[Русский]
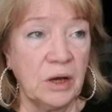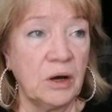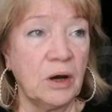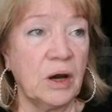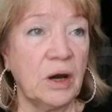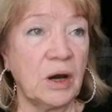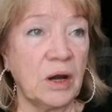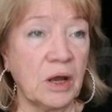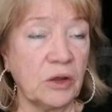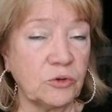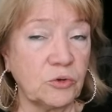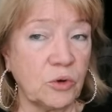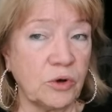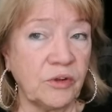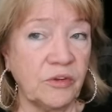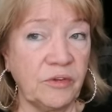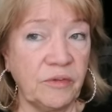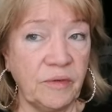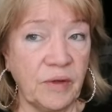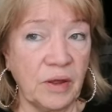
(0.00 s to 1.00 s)
э, которые
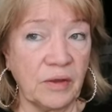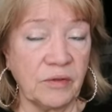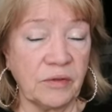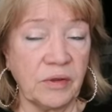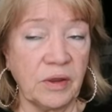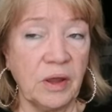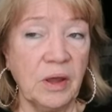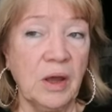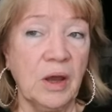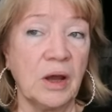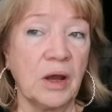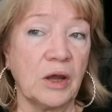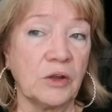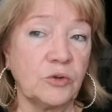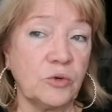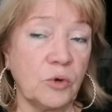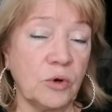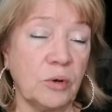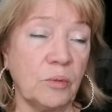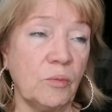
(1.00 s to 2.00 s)
связаны,
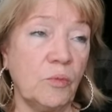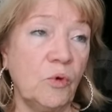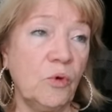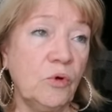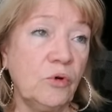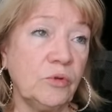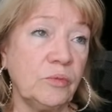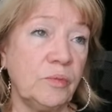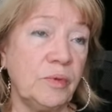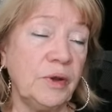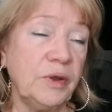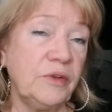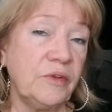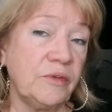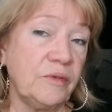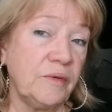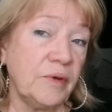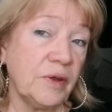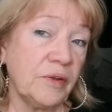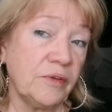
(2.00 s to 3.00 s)
которые могут быть
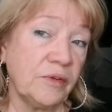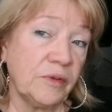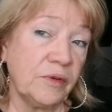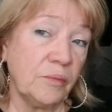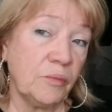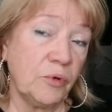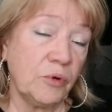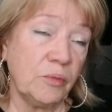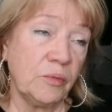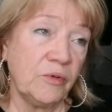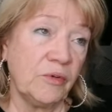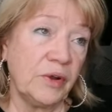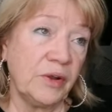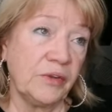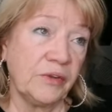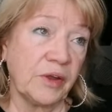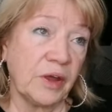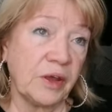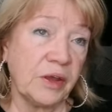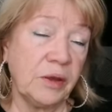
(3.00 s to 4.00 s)
связаны, будем говорить, с
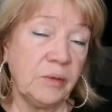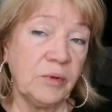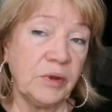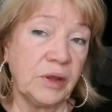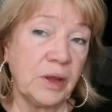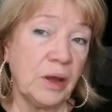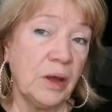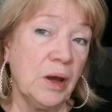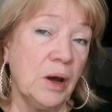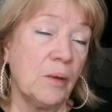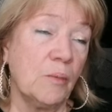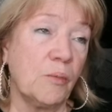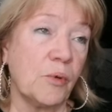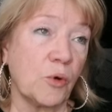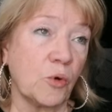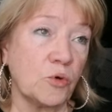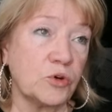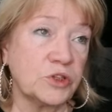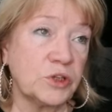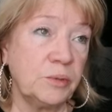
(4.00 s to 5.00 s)
какими-то
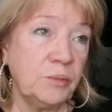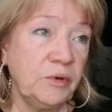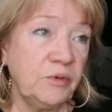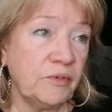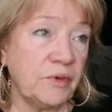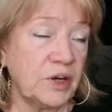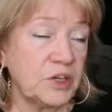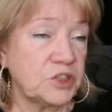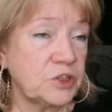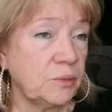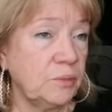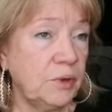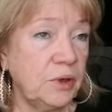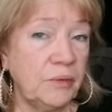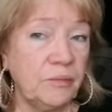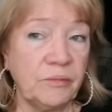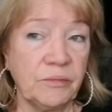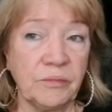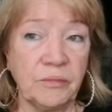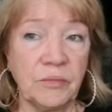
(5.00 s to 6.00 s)
прошлыми вашими
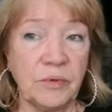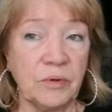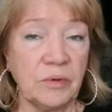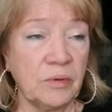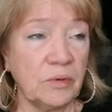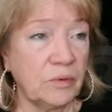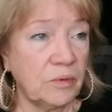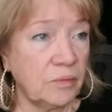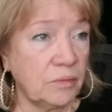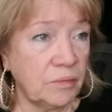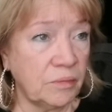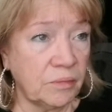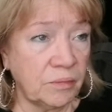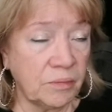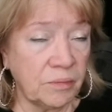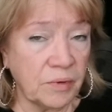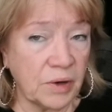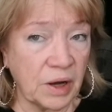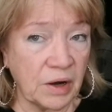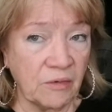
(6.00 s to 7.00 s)
э,
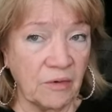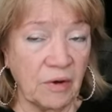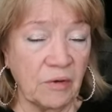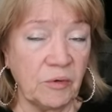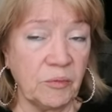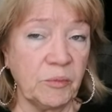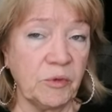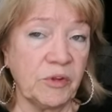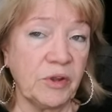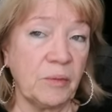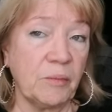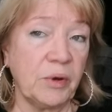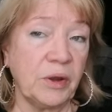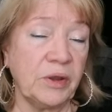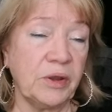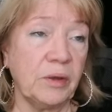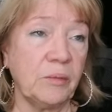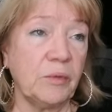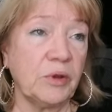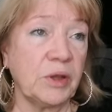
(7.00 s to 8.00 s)
кровавыми
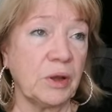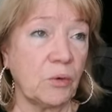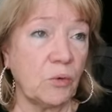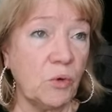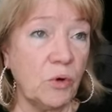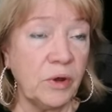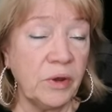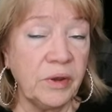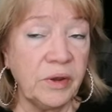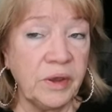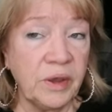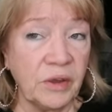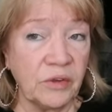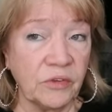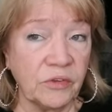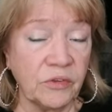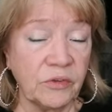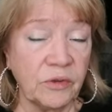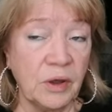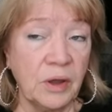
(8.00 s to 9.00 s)
событиями. Такое
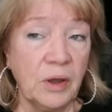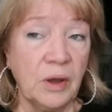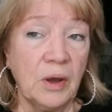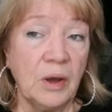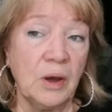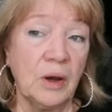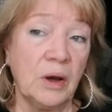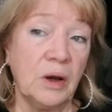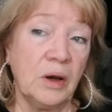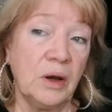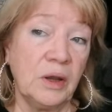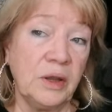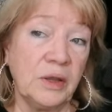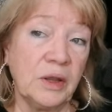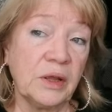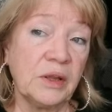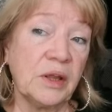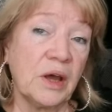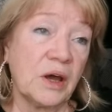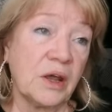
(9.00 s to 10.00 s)
есть.
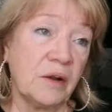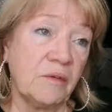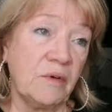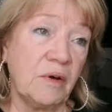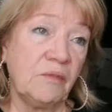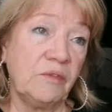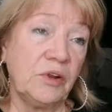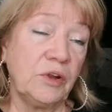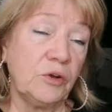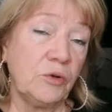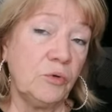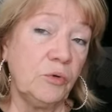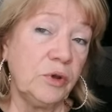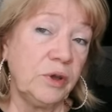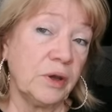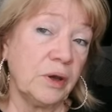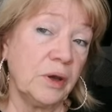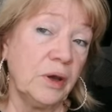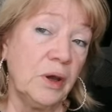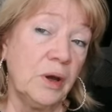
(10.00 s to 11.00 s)
Иногда кровавленные
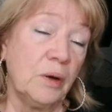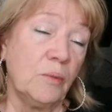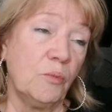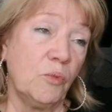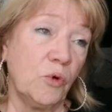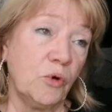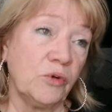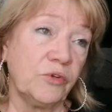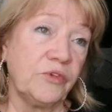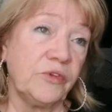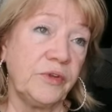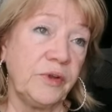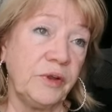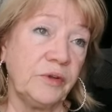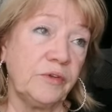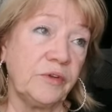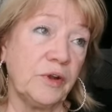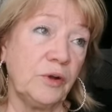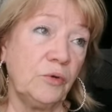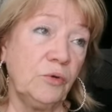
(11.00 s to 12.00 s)
руки могут
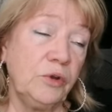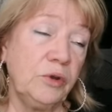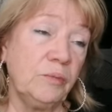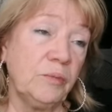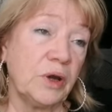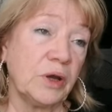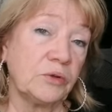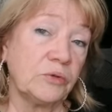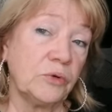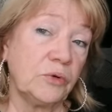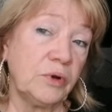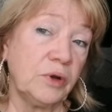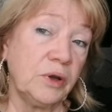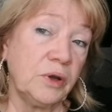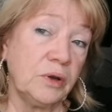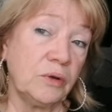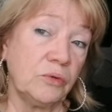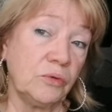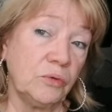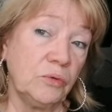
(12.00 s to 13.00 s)
сниться людям,
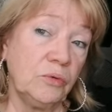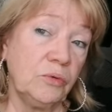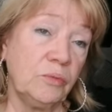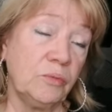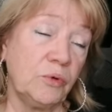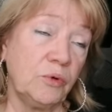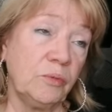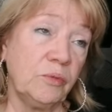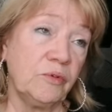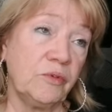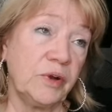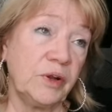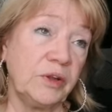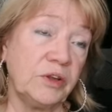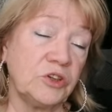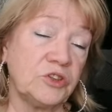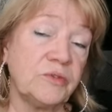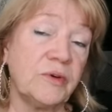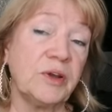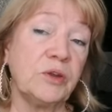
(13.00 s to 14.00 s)
которые, ну, будем говорить, на
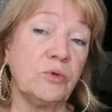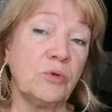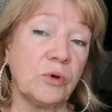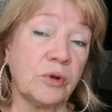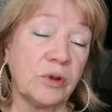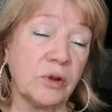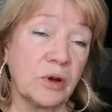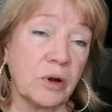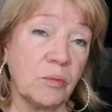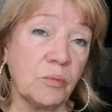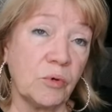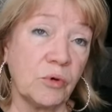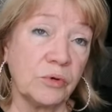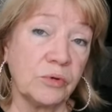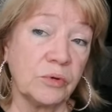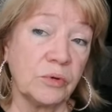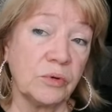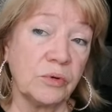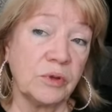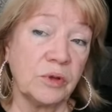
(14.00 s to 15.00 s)
живодер не
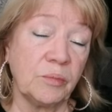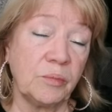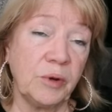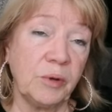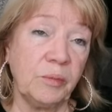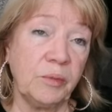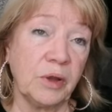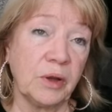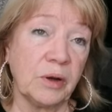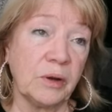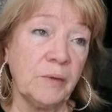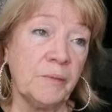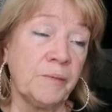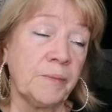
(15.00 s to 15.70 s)
работают, например